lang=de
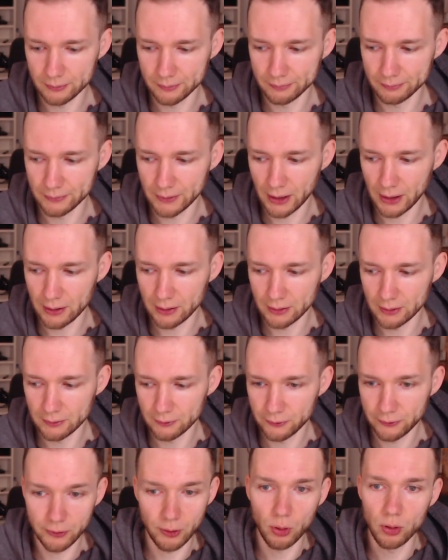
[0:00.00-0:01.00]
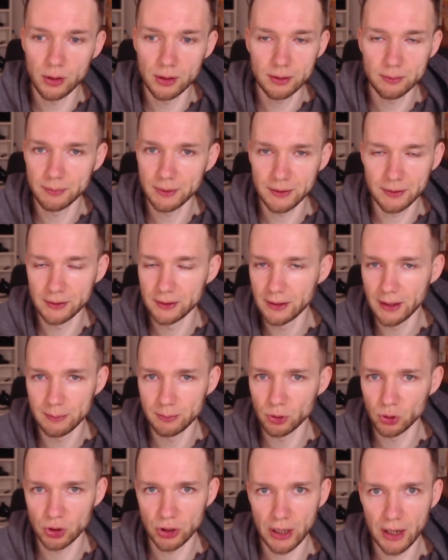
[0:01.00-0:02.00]
dein Freund, mit dem
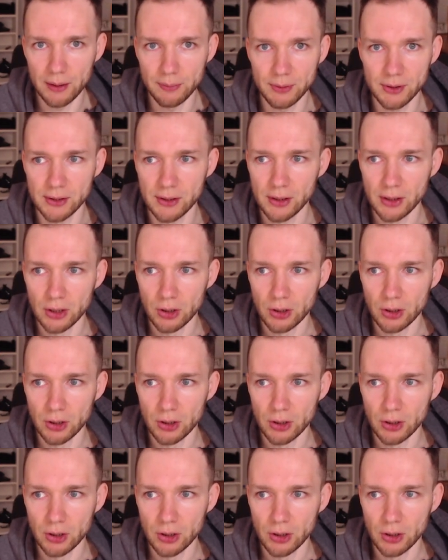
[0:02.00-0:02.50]
du schreibst,